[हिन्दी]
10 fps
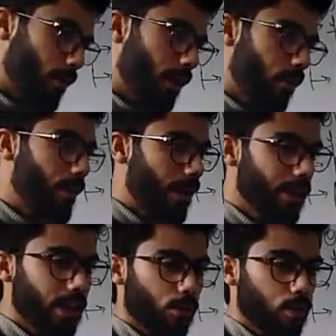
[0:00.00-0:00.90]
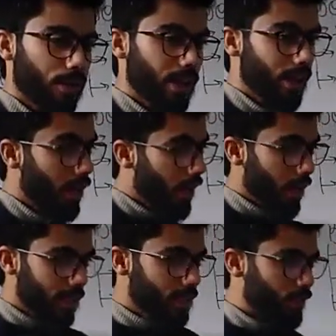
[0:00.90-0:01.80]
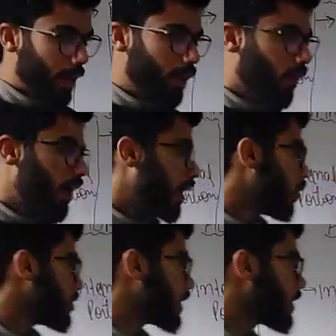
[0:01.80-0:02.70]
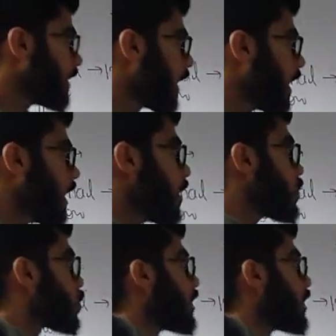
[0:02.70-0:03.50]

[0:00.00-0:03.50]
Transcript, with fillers: मैंने पहले ही दिन आपको बताया कि स्पेलिंग वहाँ यहाँ हो सकती है सो